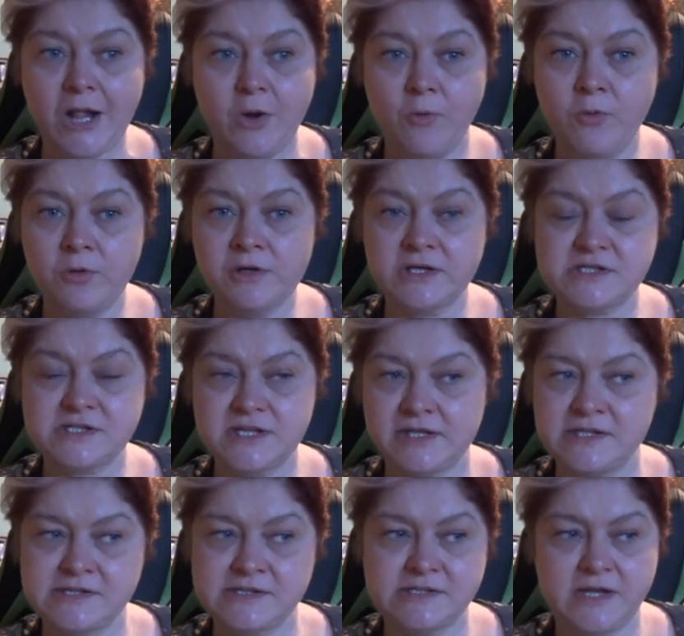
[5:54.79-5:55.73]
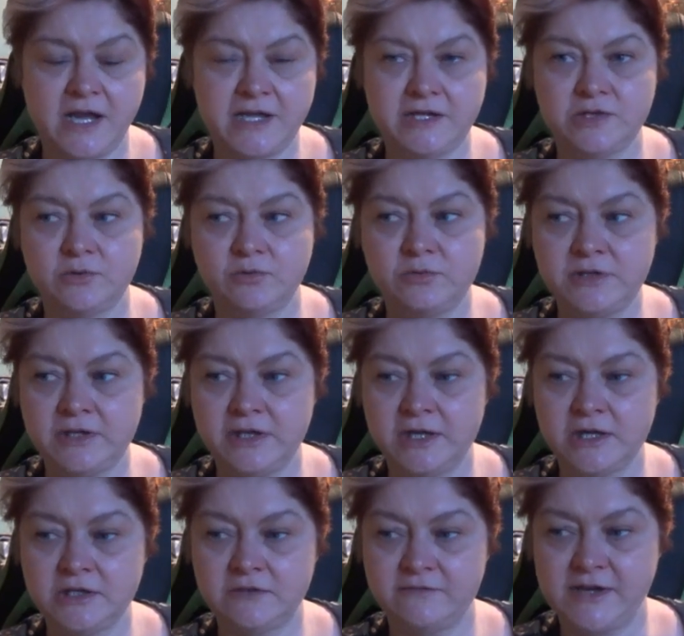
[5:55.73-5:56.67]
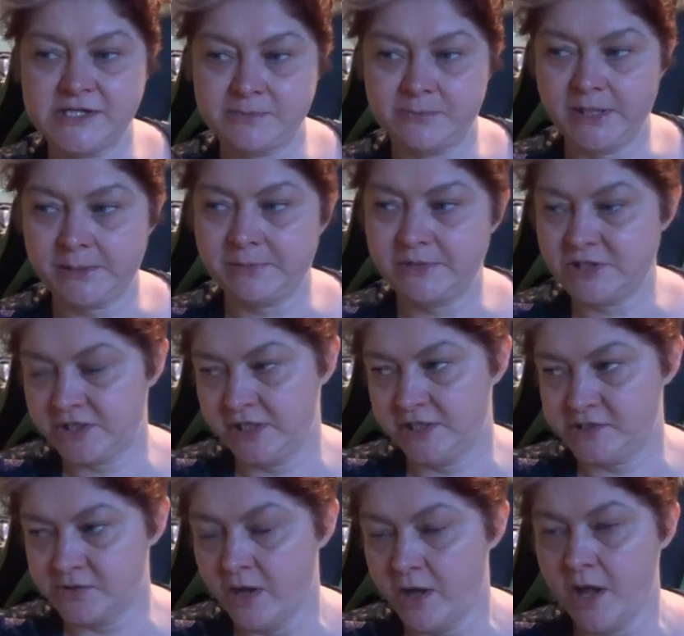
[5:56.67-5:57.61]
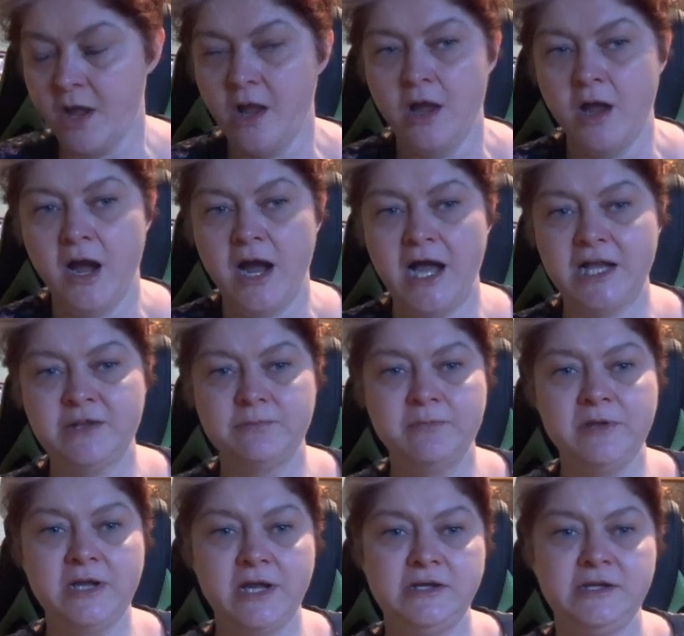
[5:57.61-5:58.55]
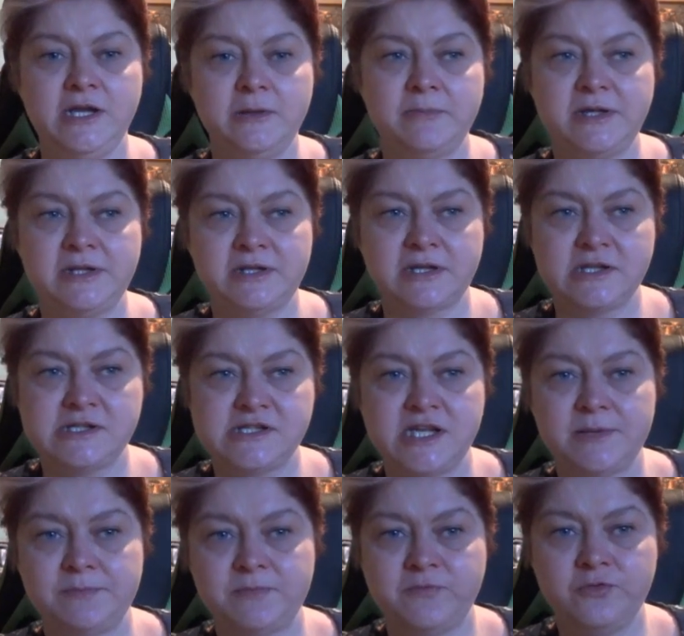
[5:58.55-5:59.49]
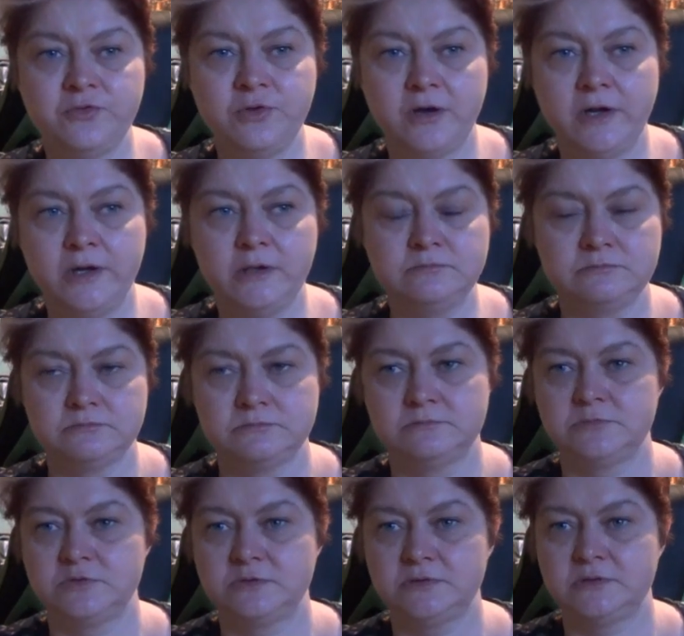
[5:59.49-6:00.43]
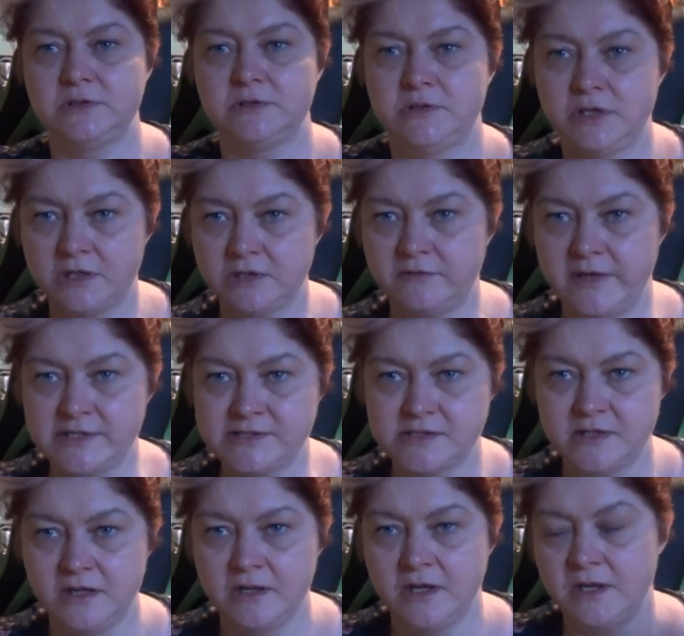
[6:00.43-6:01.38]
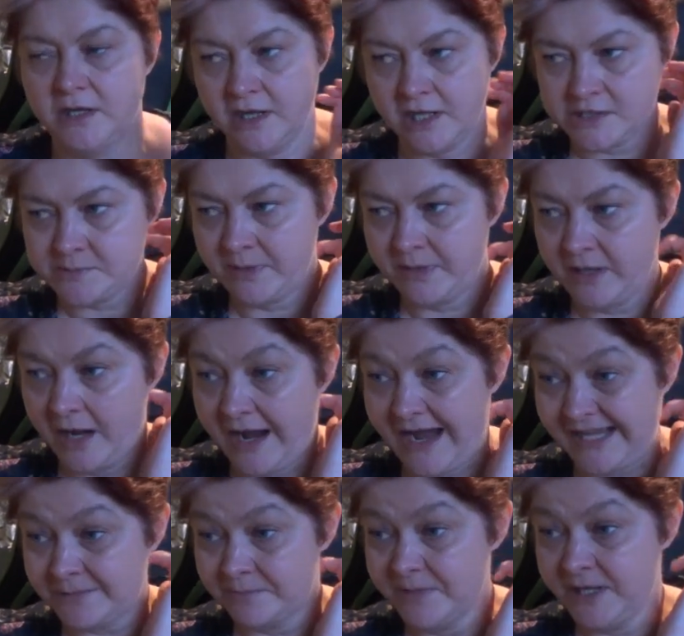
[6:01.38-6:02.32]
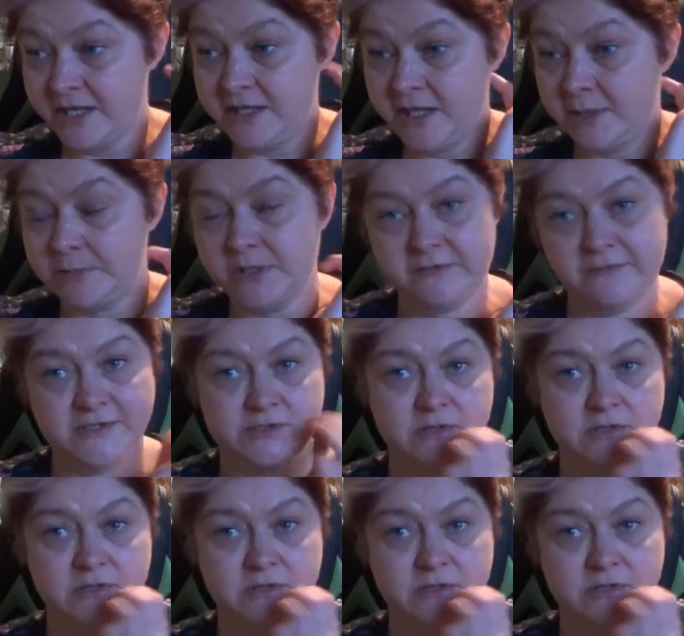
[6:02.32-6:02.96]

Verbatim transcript: ohne Satzzeichen, ohne irgendwas. Manchmal steht so, hat mir jemand Rezept für ähm, irgendwas. Erstmal hat mir jemand, was